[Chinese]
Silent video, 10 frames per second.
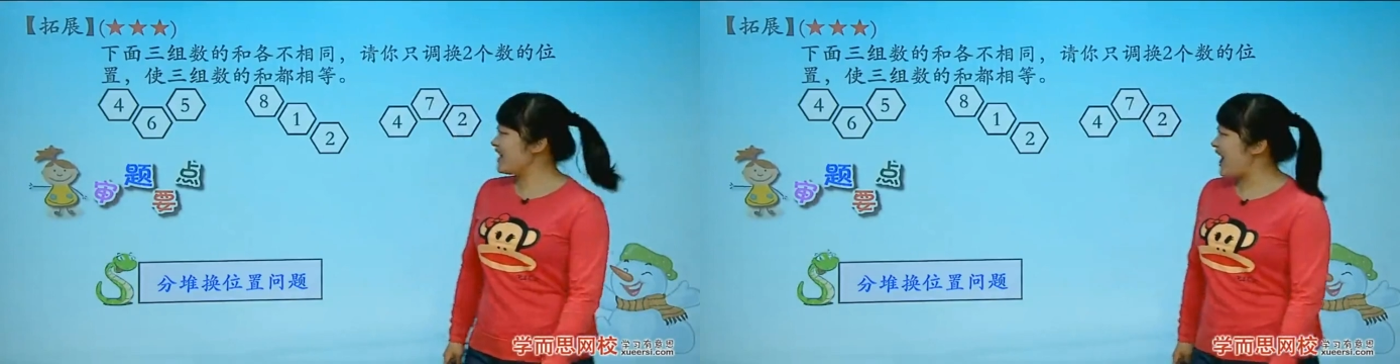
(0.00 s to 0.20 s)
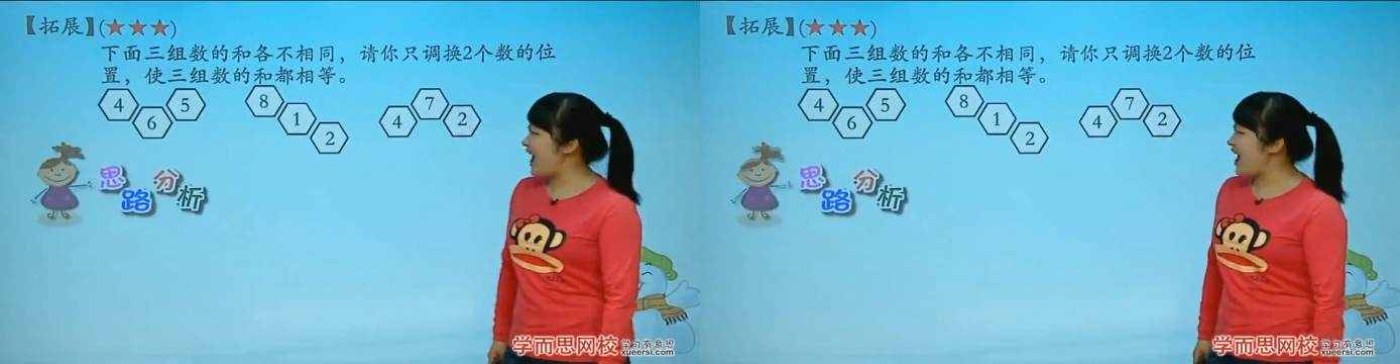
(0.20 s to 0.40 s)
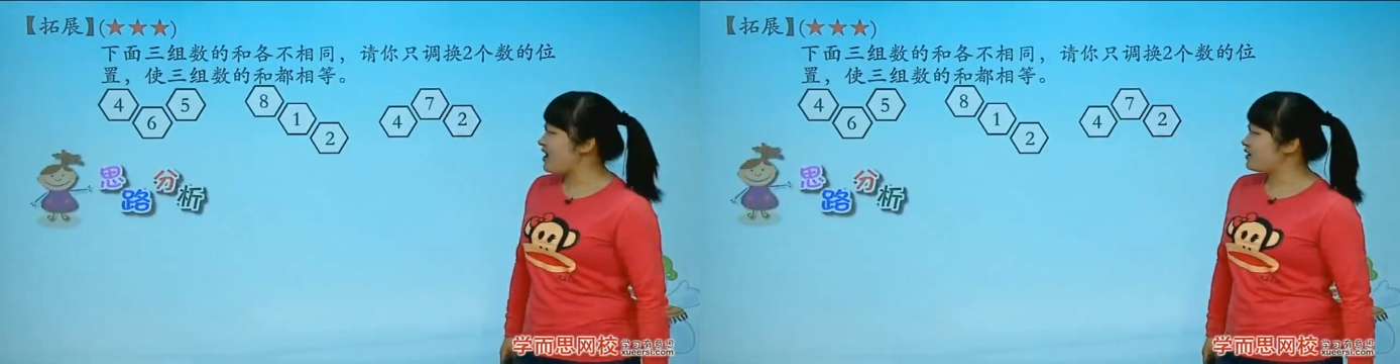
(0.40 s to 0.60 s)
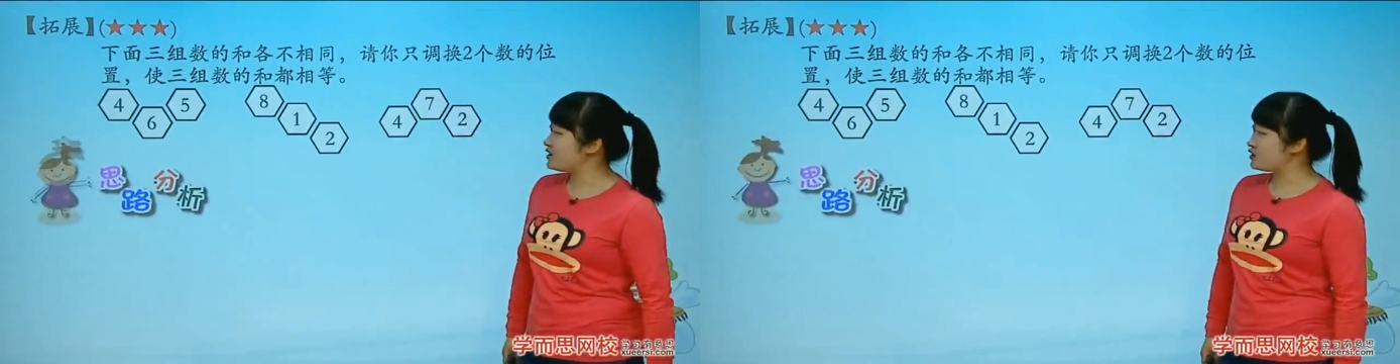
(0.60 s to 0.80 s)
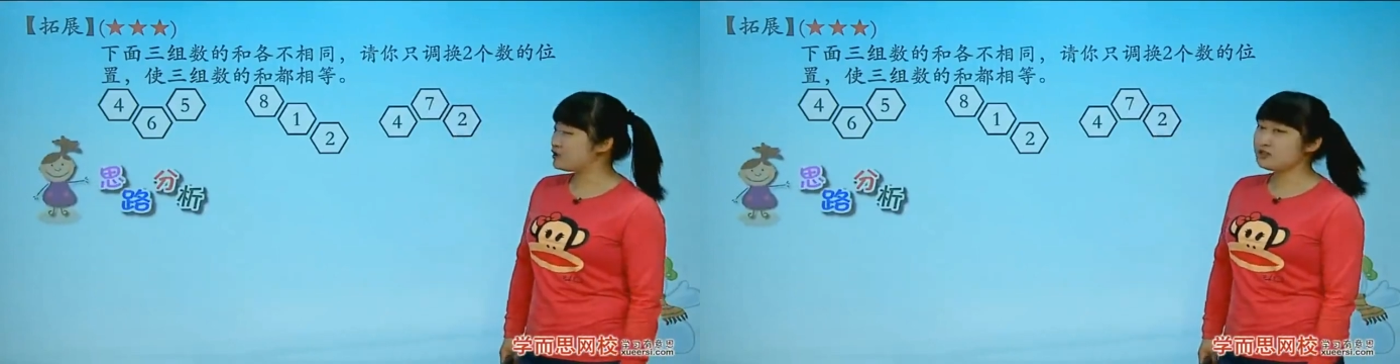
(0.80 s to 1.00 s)
来
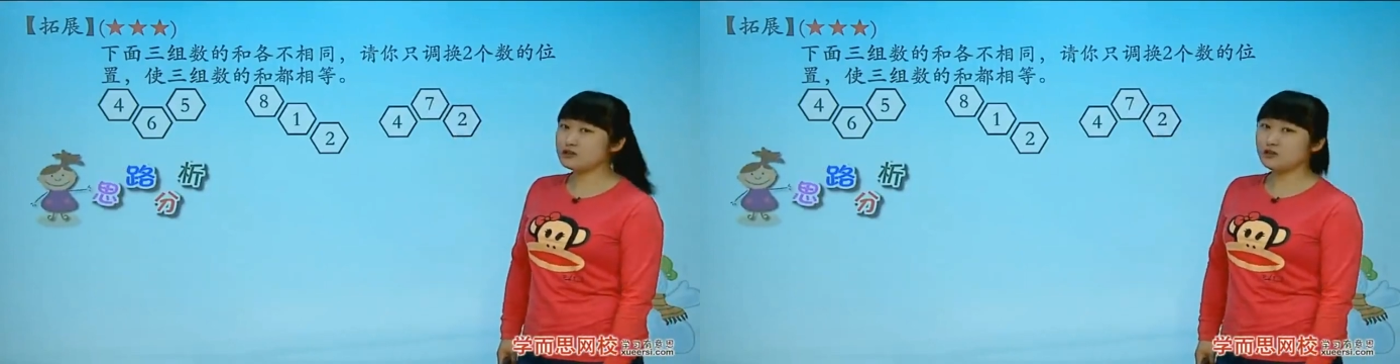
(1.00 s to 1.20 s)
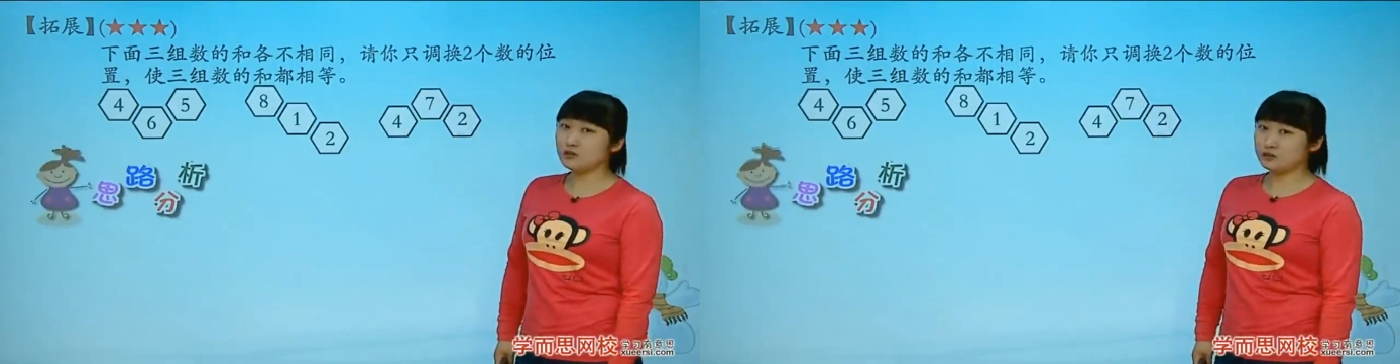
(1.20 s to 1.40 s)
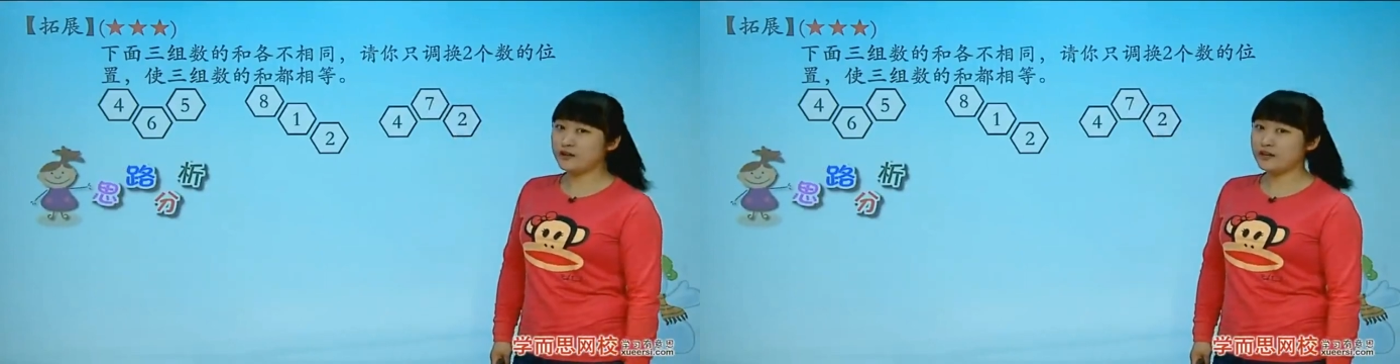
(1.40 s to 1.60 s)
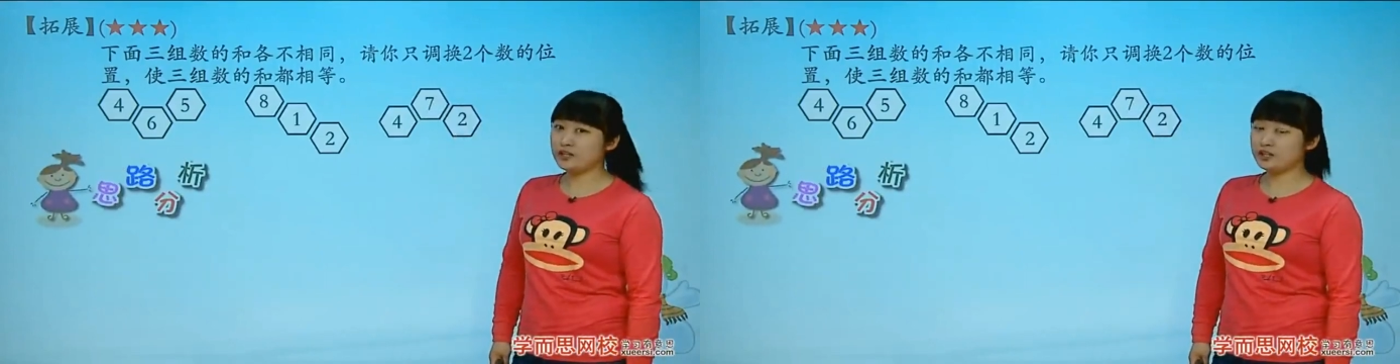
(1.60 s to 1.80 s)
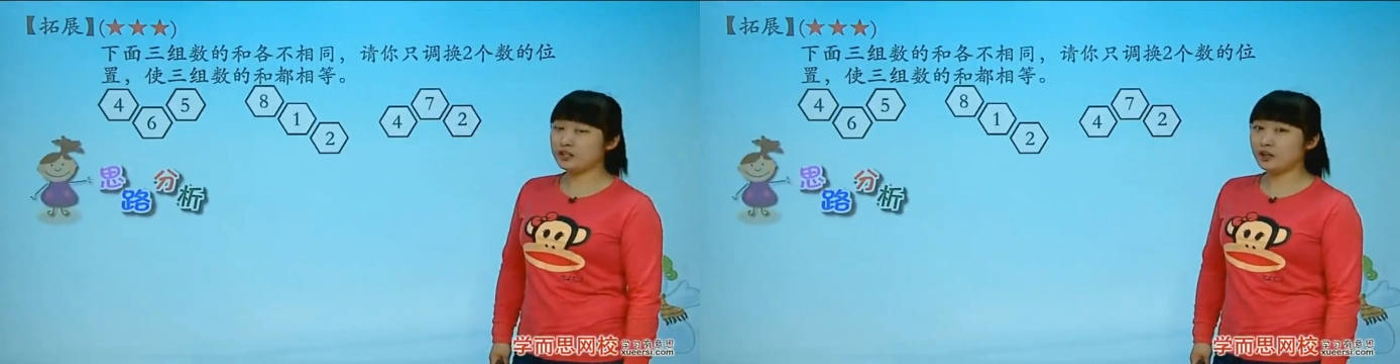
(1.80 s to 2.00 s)
思路分
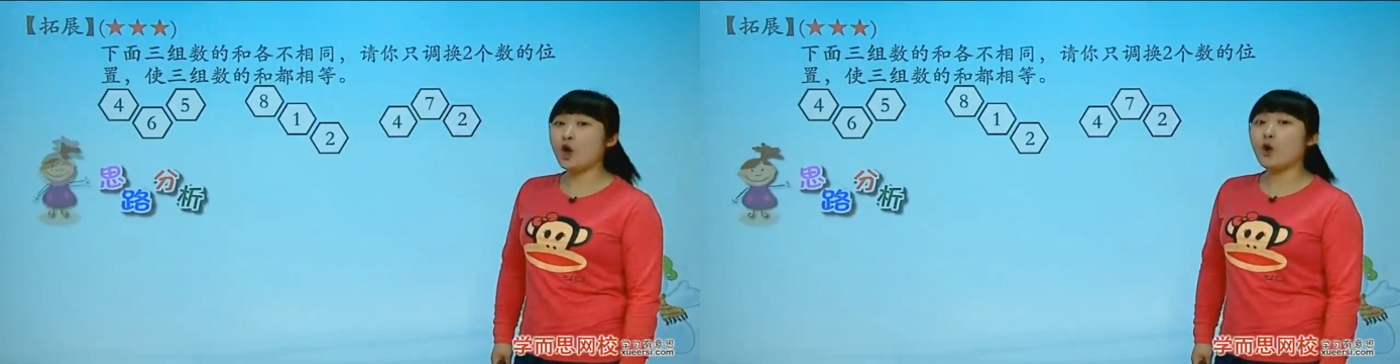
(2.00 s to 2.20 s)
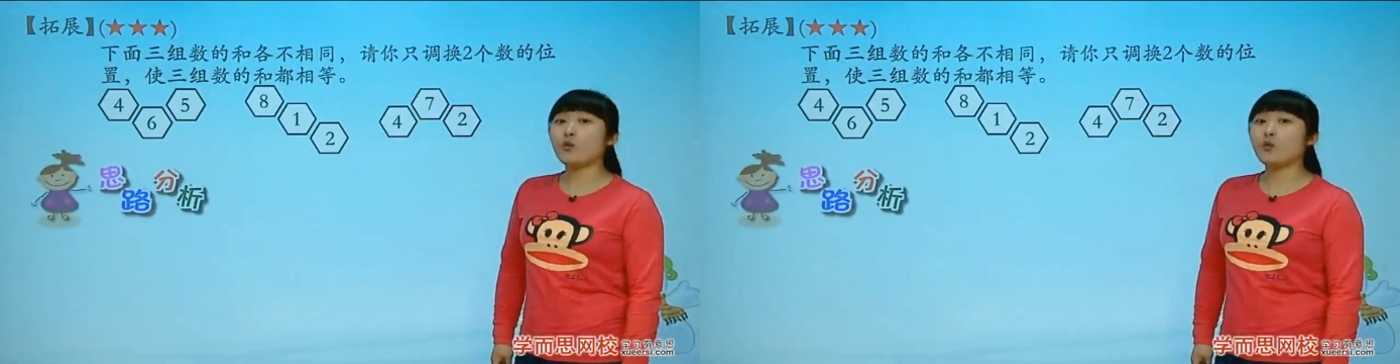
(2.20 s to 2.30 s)
析，